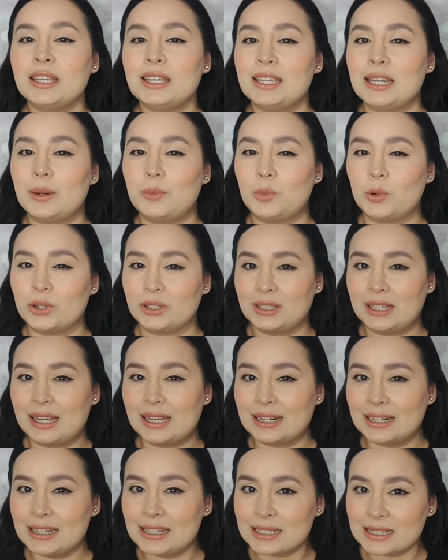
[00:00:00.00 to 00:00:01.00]
y
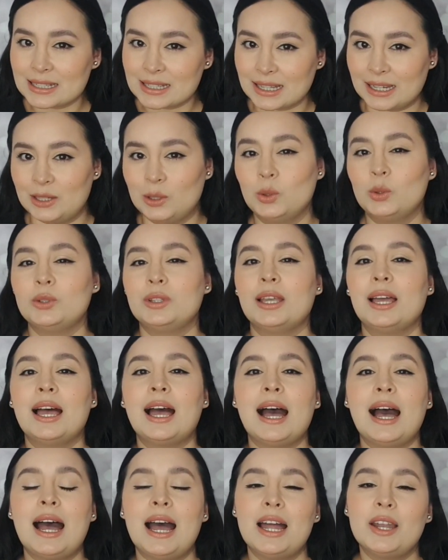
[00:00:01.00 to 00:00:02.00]
aportarle salud
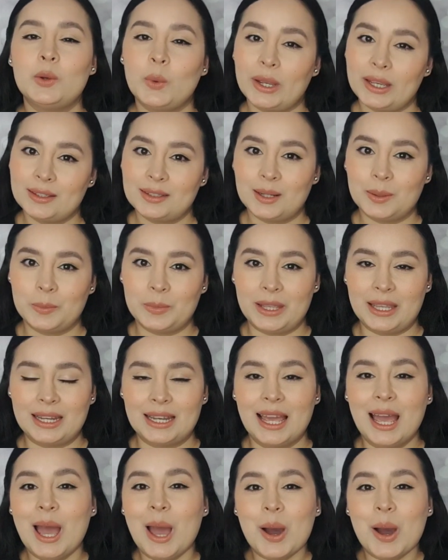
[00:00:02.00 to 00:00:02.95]
a nuestra piel.